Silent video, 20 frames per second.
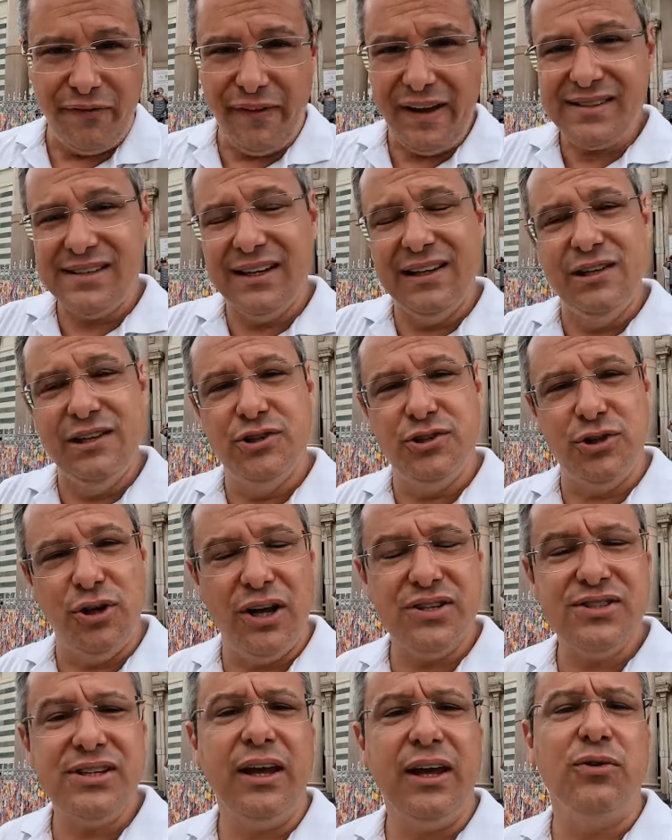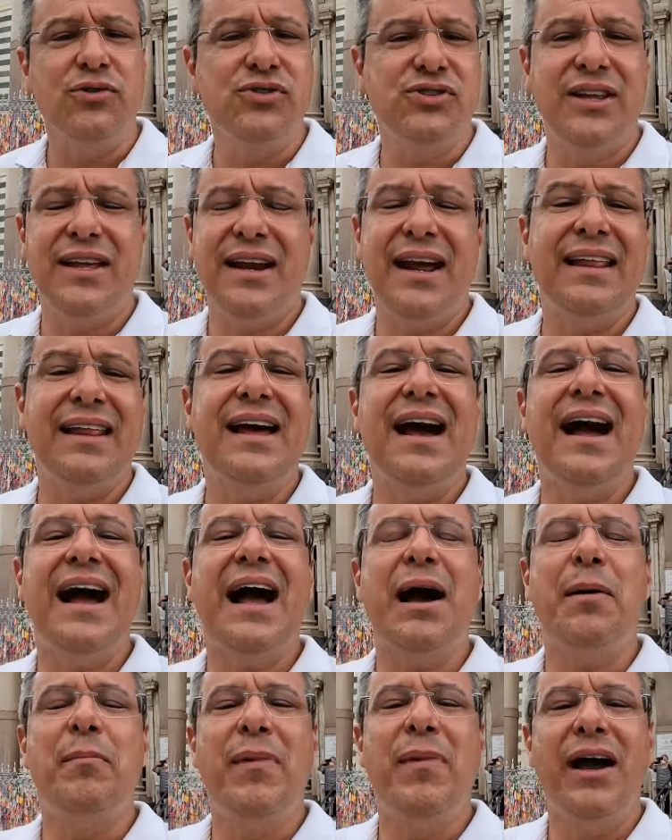festa religiosa que é considerada
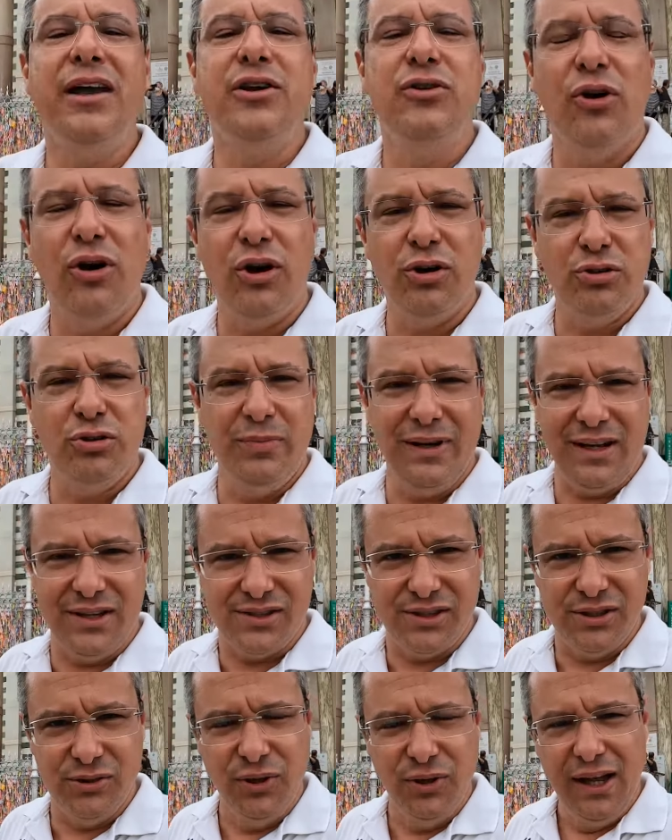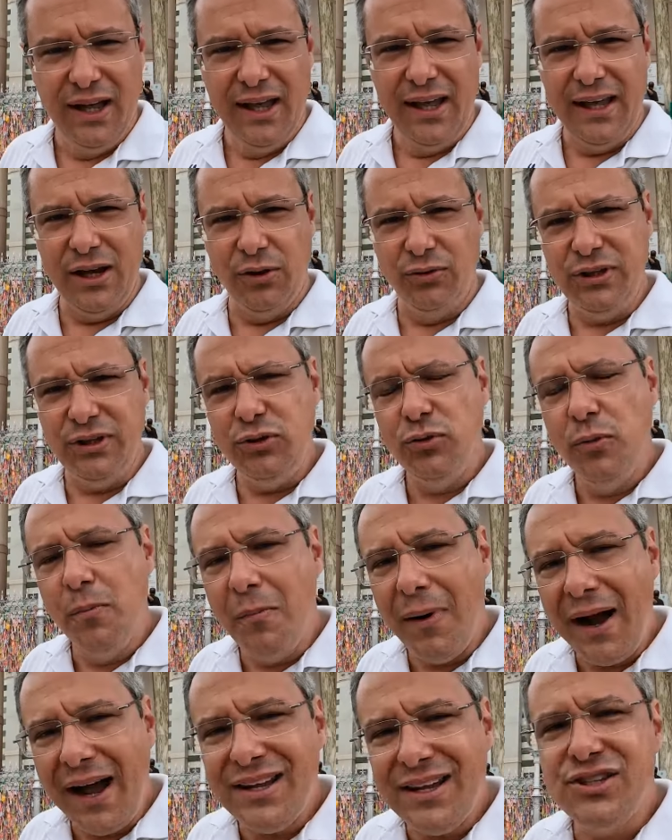a maior do Brasil, reunindo
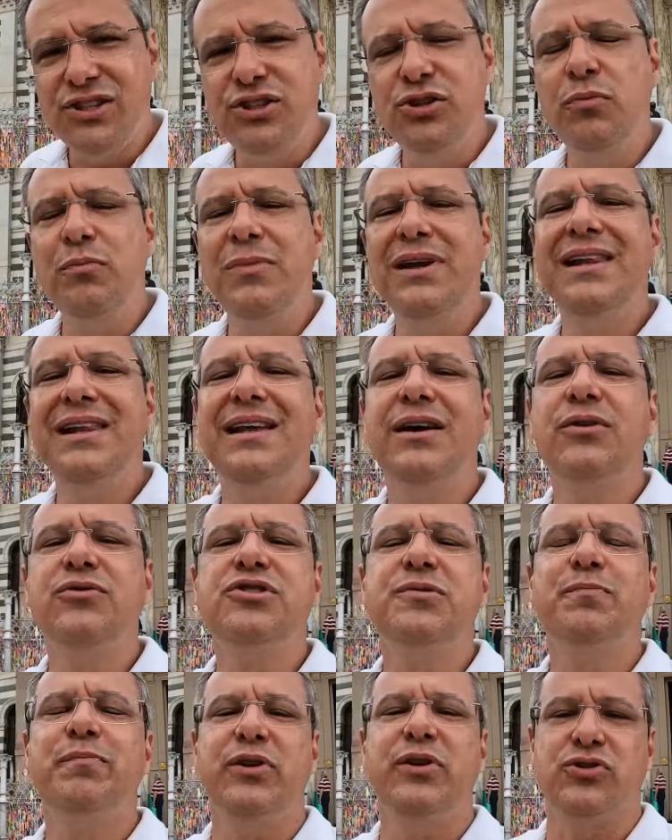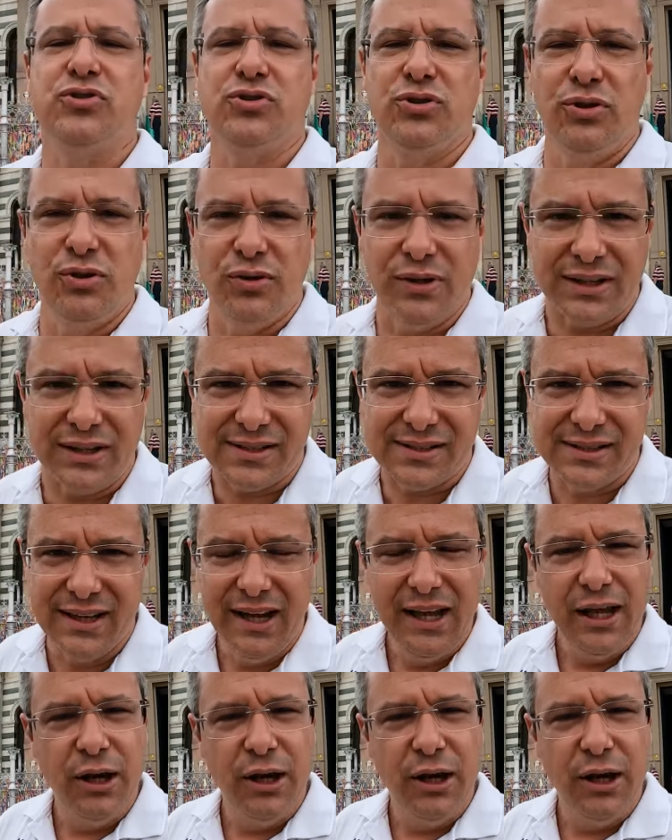mais de um milhão de pessoas.